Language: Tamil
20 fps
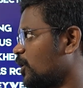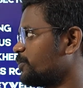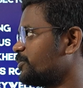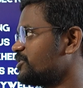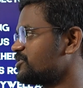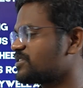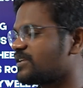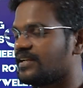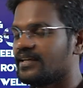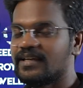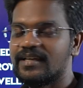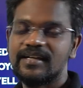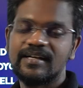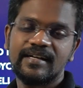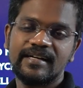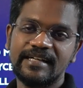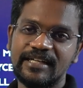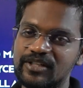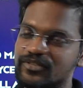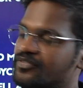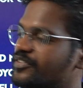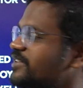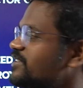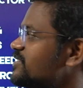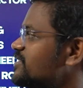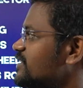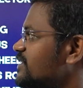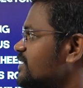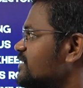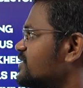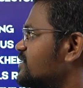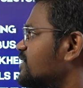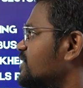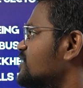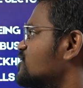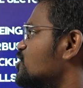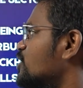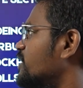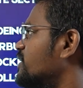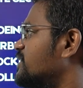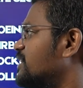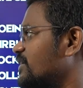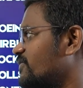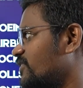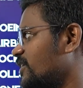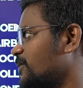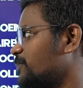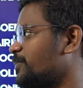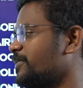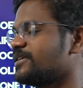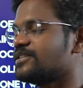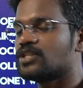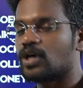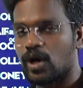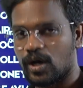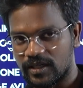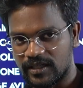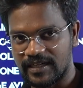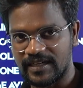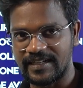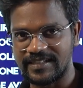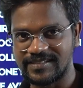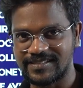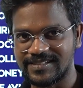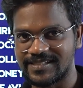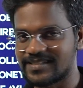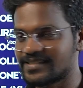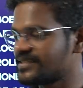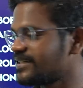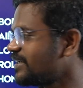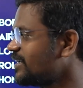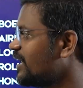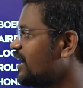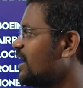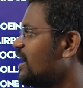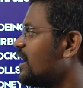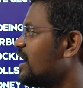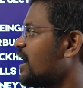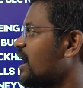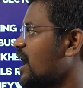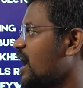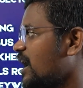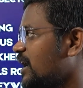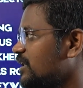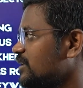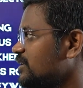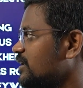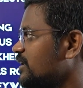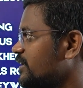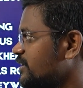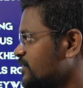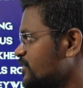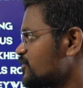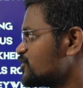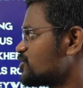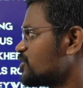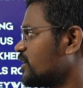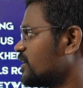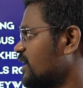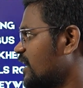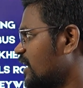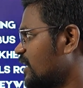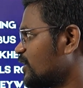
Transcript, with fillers: ஆப்வியஸ்லி டிஃபென்ஸ் ரிசர்ச் அண்ட் டெவலப்மெண்ட் ஆர்கனைசேஷன் ஹாவ் இந்துஸ்தான்